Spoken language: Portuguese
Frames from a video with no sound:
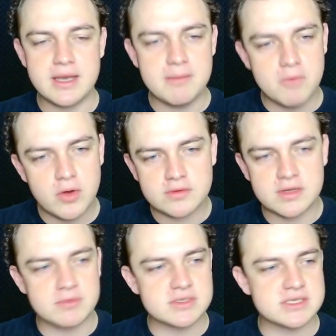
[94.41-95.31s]
Queria muito
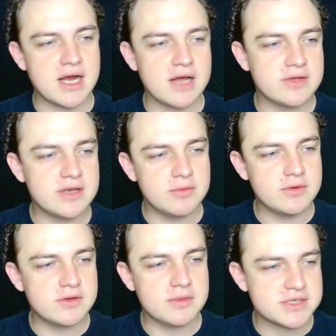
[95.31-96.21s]
ter mostrado, queria
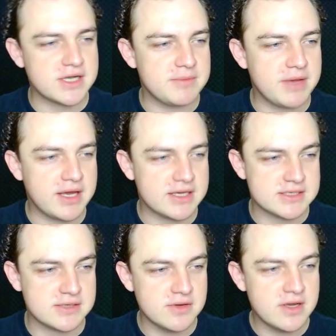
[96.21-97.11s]
muito ter mostrado a minha
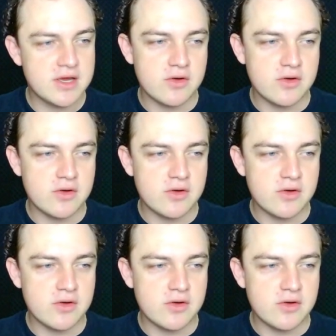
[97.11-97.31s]
reação.